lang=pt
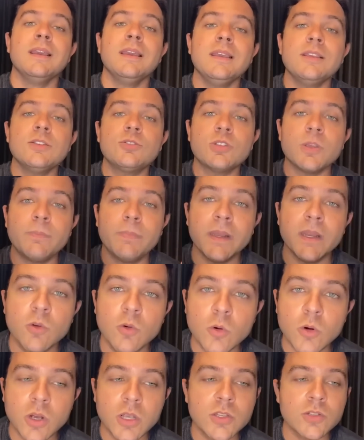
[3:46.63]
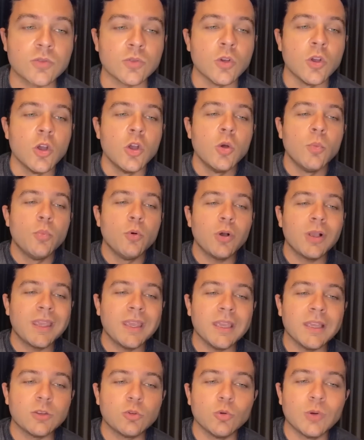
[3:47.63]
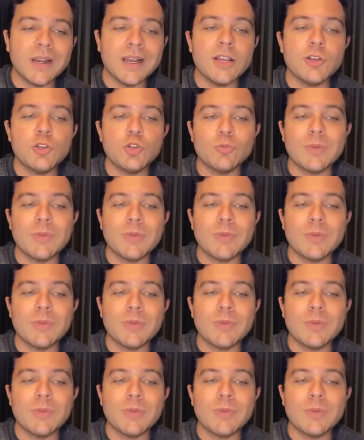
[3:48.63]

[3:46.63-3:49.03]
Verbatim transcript: Isso é perigoso, porque durante